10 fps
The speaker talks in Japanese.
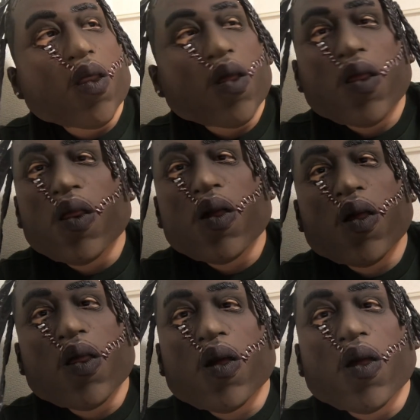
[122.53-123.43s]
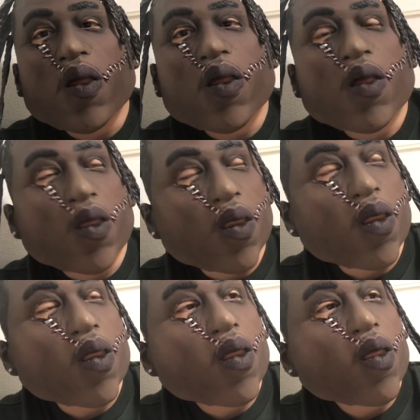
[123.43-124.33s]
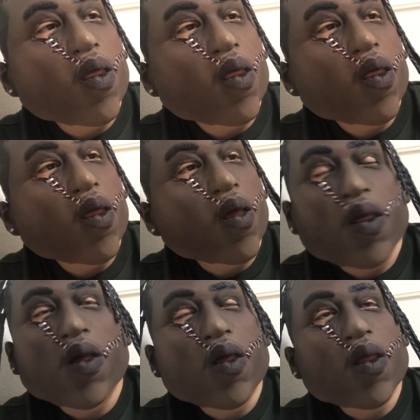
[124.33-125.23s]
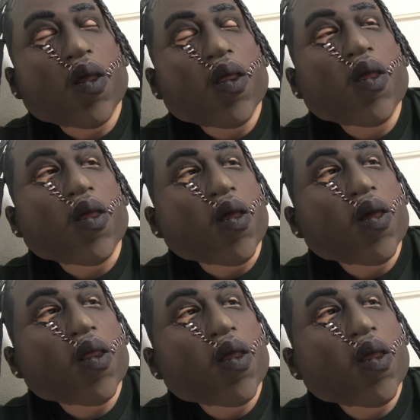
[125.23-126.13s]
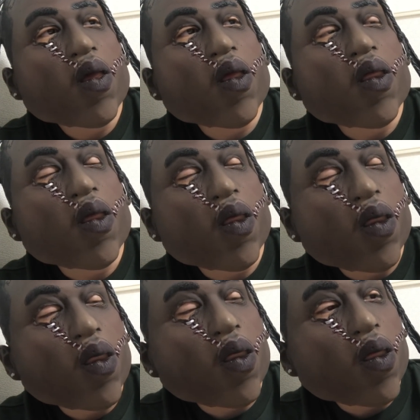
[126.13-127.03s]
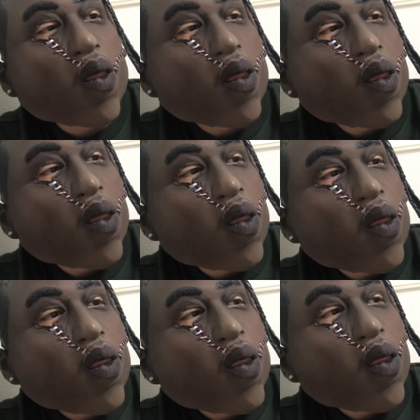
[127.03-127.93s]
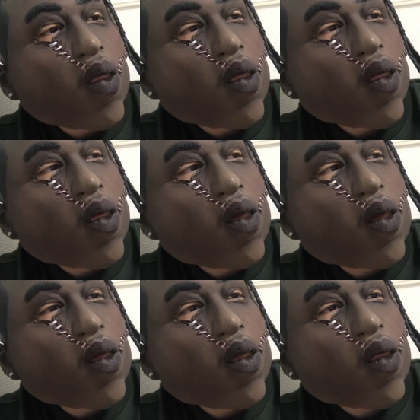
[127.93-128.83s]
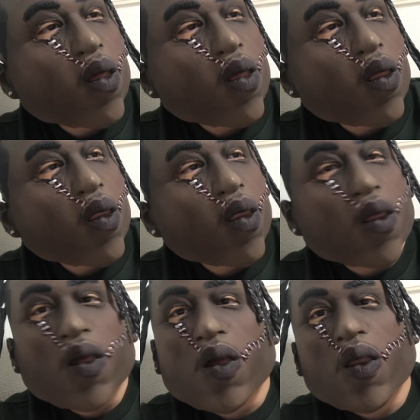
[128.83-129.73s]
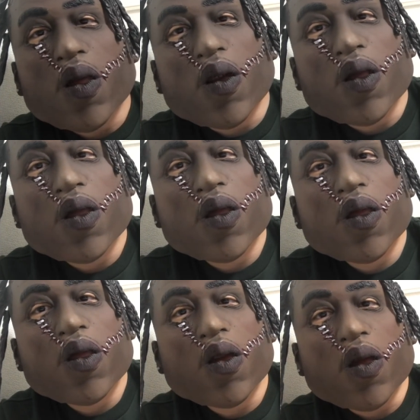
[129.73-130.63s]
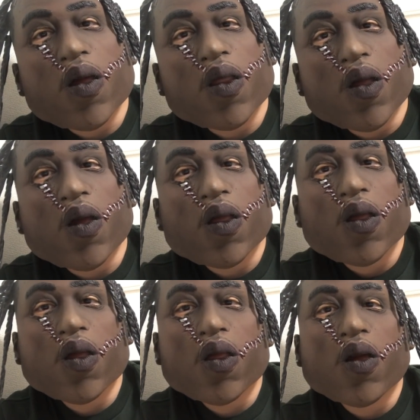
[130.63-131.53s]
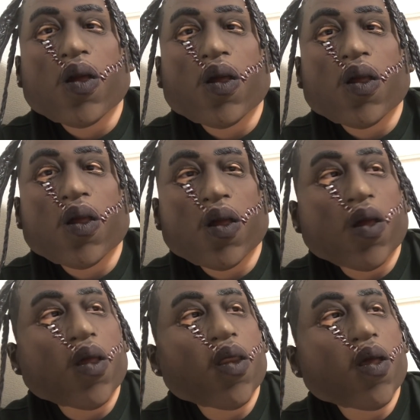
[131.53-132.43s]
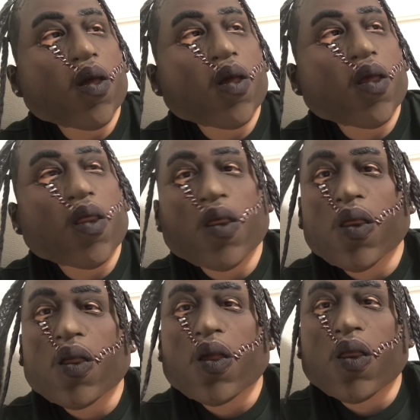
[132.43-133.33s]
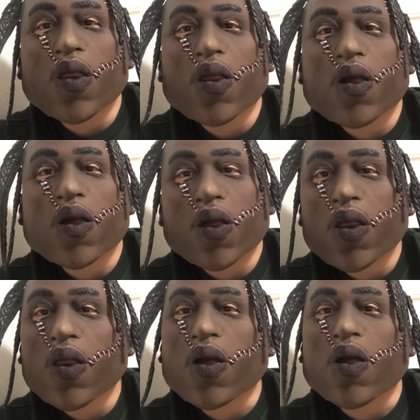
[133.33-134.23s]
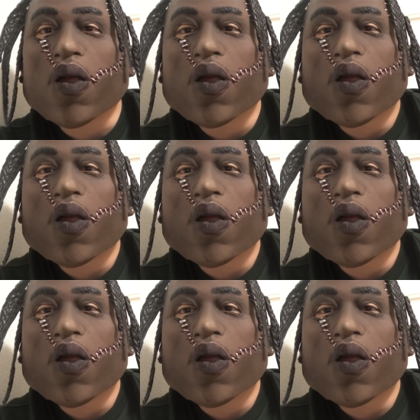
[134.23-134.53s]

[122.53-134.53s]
まあ、9000円ぐらいなんですけど、えー、あ、ゃあ1万円ぐらいか、1万円ぐらいなんですけど、えー、1万6000とか8000、1万8000ぐらいで売られてることが多いかなとは